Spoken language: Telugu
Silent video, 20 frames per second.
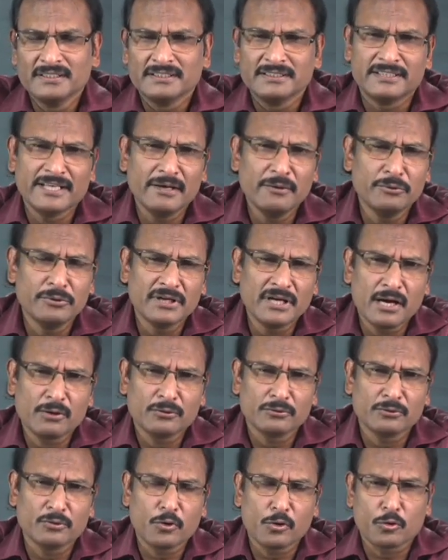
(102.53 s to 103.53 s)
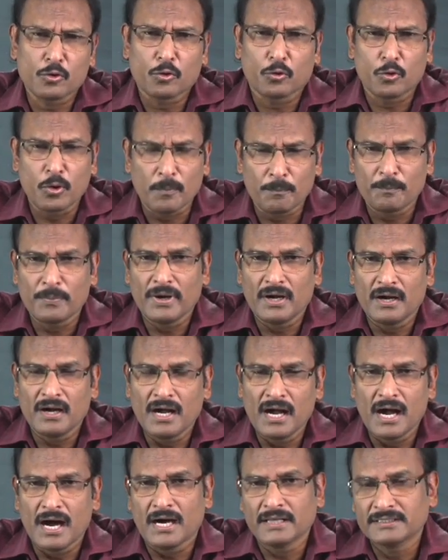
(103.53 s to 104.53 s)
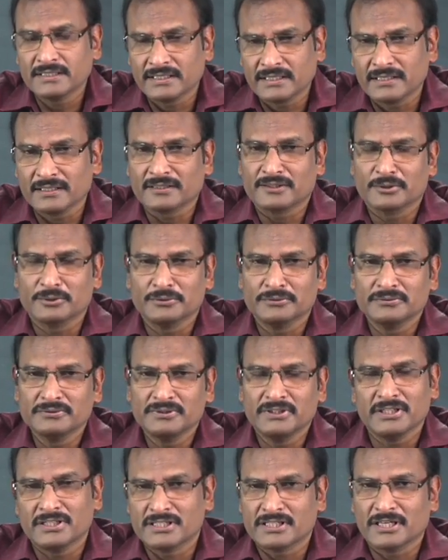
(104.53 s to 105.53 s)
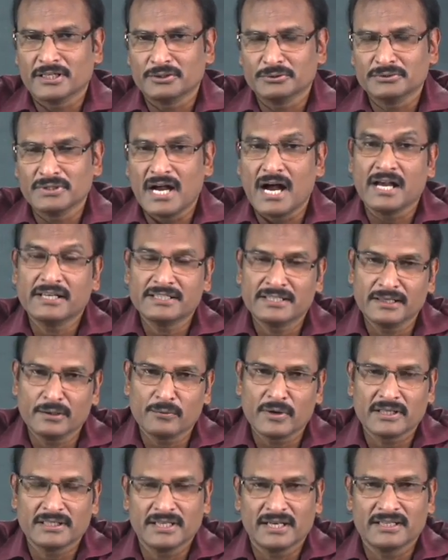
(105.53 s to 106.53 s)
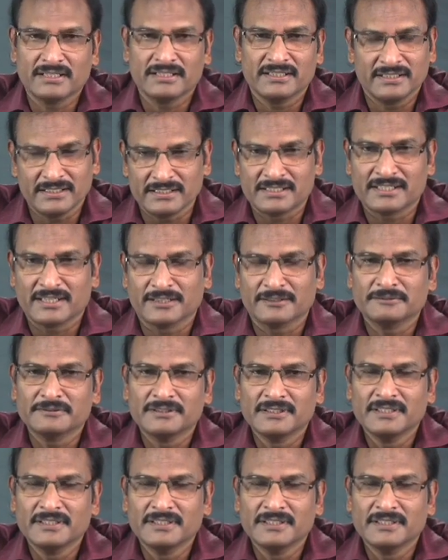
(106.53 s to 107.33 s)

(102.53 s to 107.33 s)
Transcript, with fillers: దేవుడు నాకు ఇంకొక గొప్ప ఆధిక్యతను ఇచ్చాడు ఆశీర్వాదాన్ని ఇచ్చాడు